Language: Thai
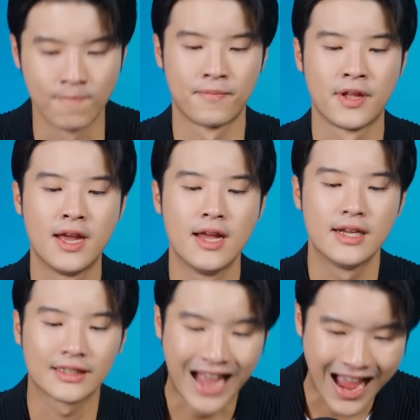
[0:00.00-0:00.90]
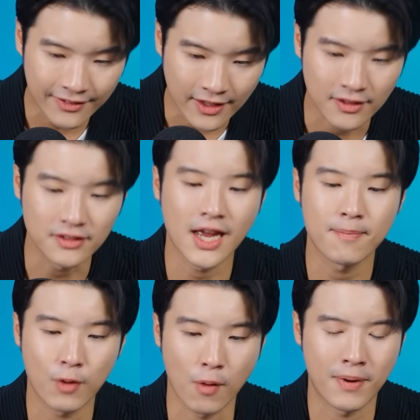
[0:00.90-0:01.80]
นการตัดสินใจ
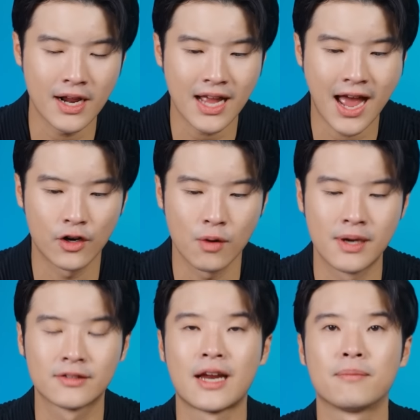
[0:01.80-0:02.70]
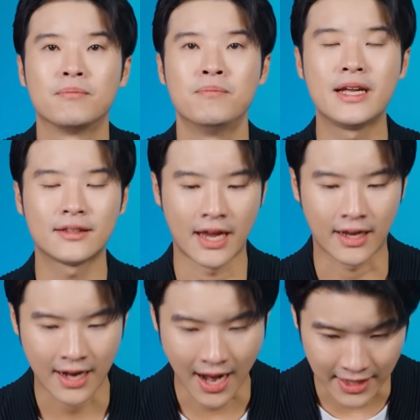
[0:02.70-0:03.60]
ปลดพนักงานโดยบริษัท Big Tech
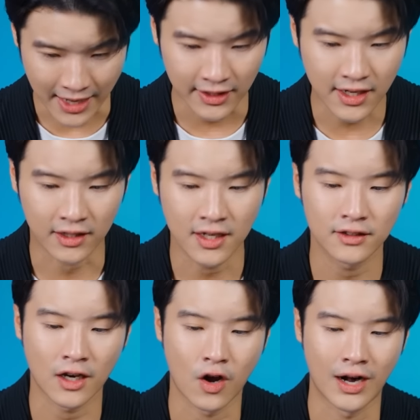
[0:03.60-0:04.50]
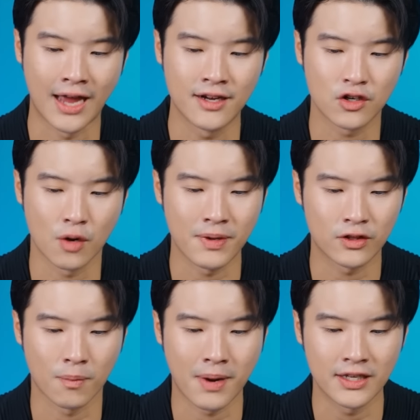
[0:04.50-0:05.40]
ขนาดใหญ่ที่เกิดขึ้นตลอดหลายเดือนของปี
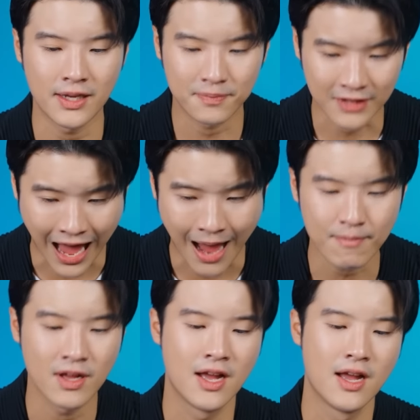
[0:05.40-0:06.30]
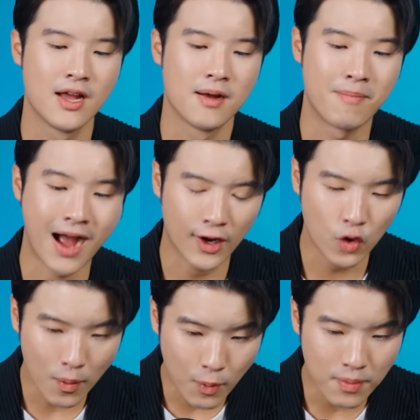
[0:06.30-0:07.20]
2023 มาค
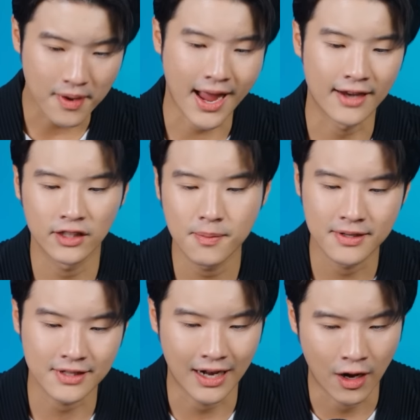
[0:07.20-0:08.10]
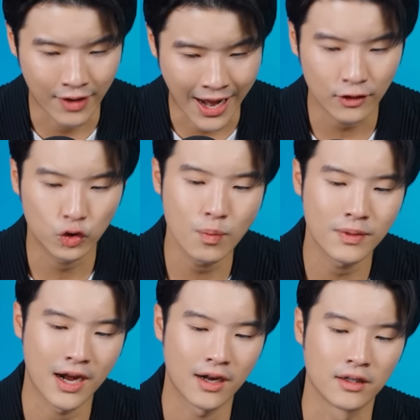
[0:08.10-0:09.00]
วบคู่กับการที่บริษัทเหล่านั้นทุ่ม
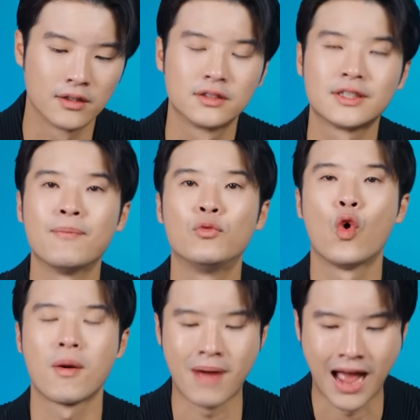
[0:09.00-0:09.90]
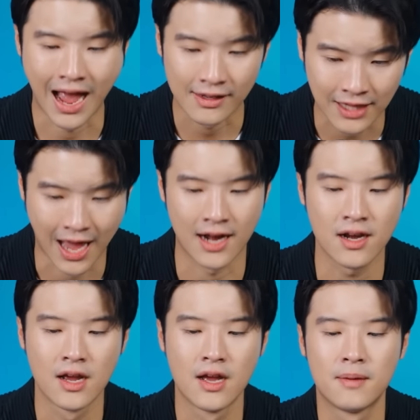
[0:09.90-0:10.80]
เงินจำนวนมหาศาล
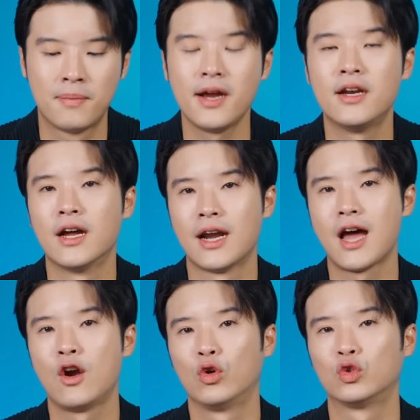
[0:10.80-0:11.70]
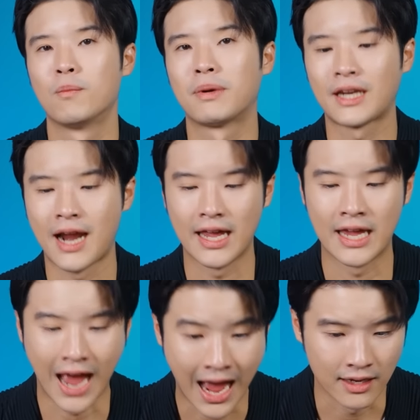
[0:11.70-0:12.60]
เพื่อเดินหน้าลงทุนพัฒนา
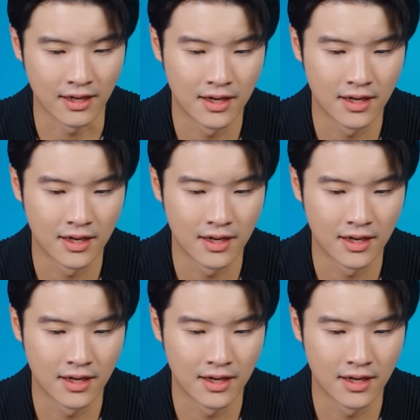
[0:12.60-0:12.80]
AI